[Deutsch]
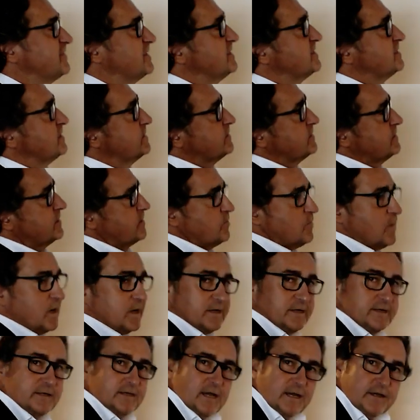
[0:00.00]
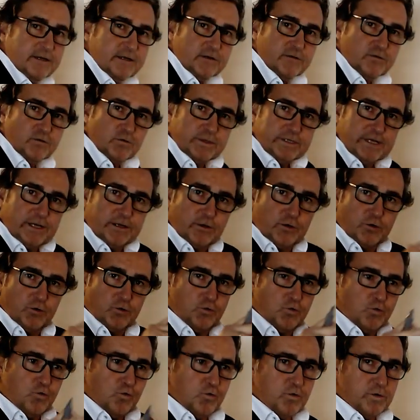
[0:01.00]
die sind immer in einer
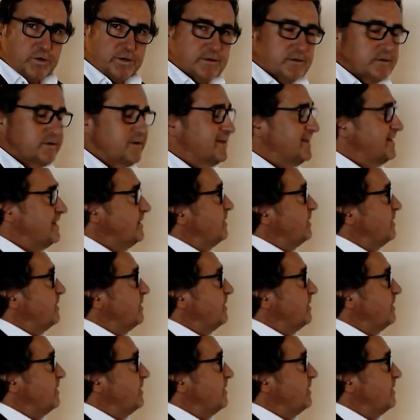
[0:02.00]
sogenannten Nute,